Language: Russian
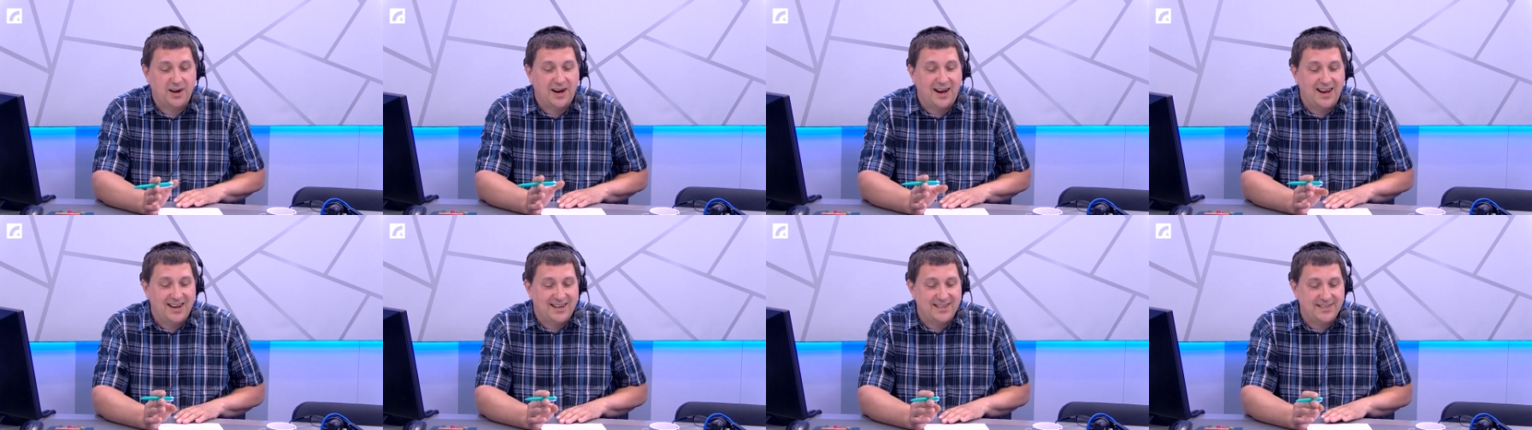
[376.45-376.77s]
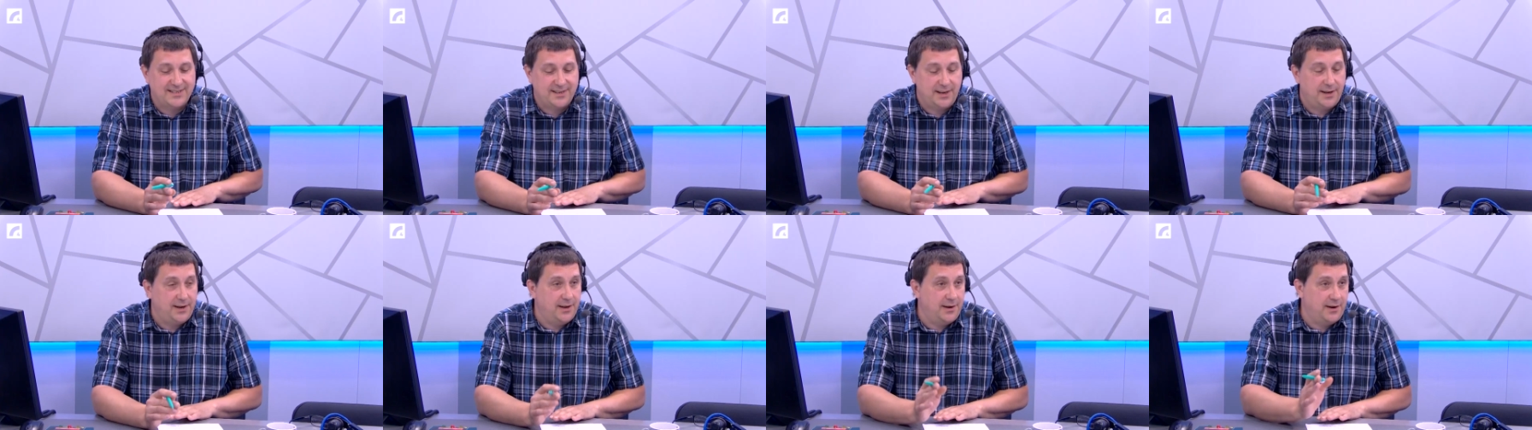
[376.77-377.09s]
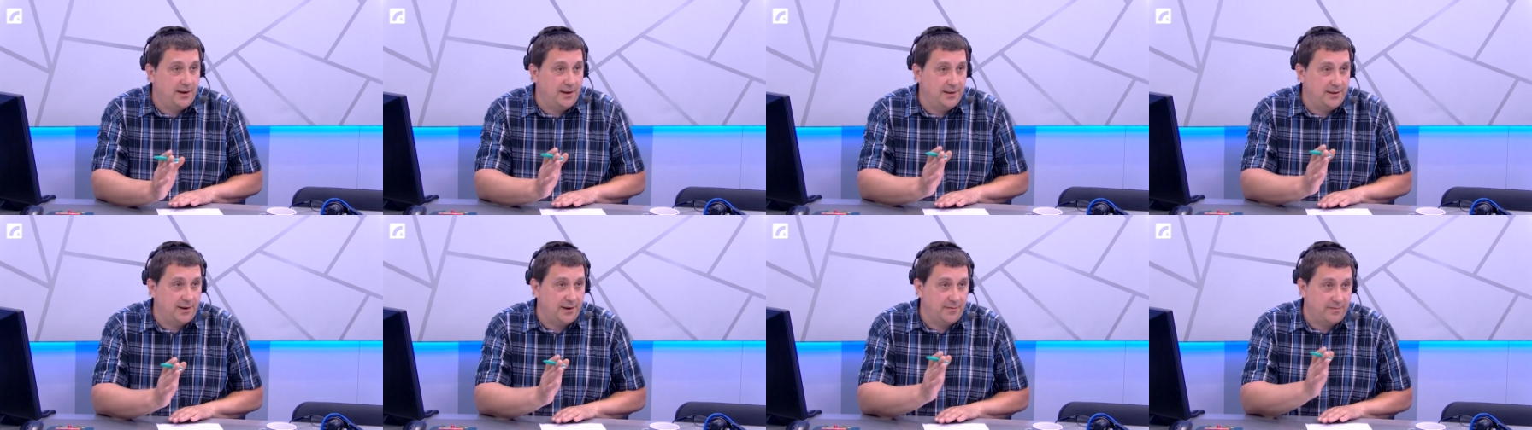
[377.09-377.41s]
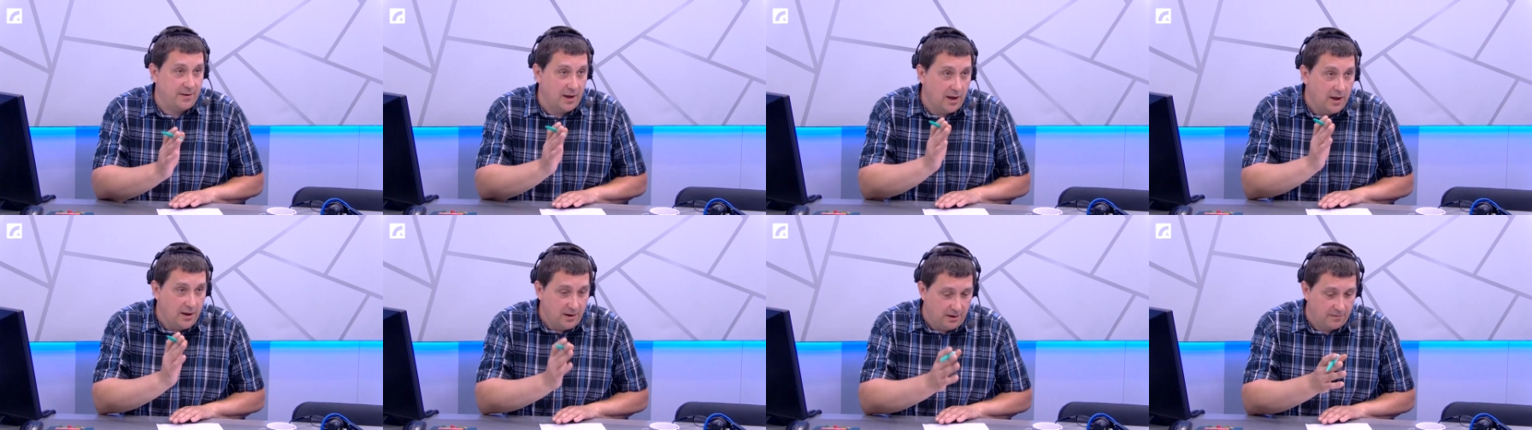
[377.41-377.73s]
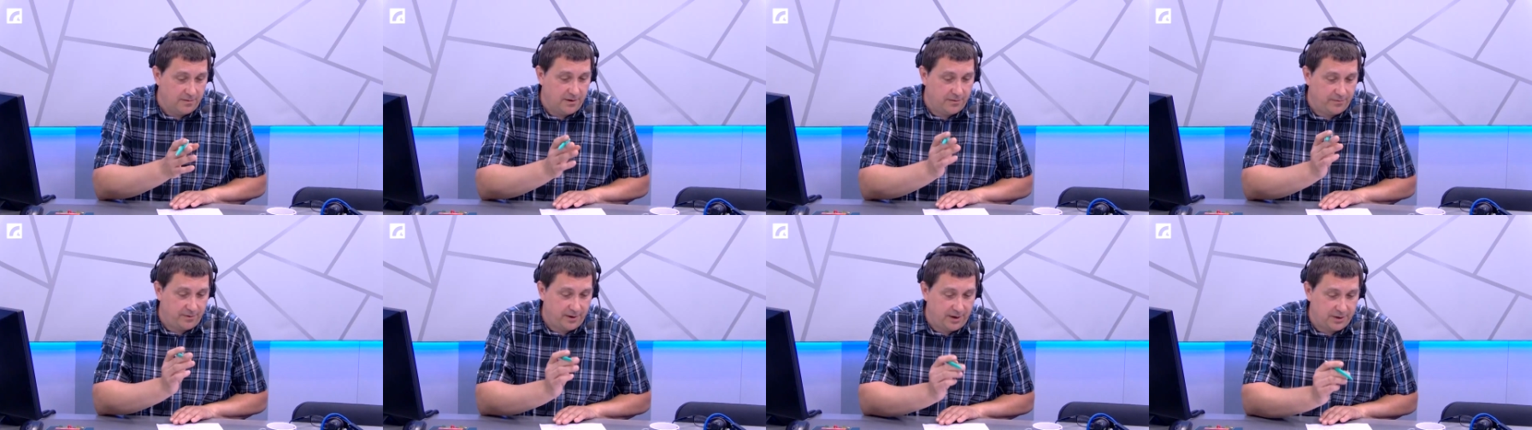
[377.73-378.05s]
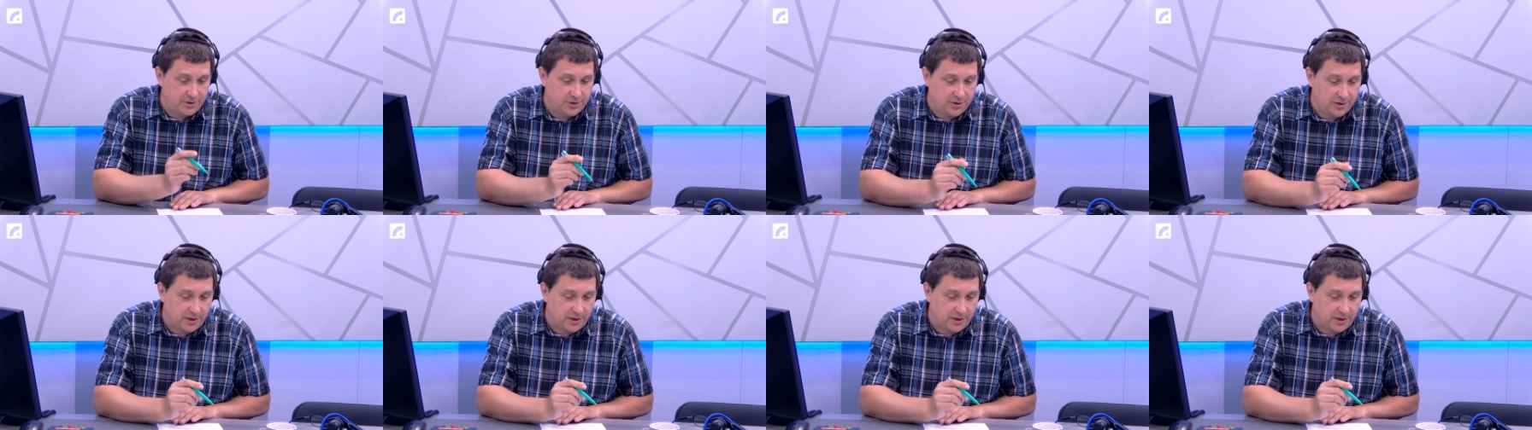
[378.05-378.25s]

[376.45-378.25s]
акселераторов в VFresh,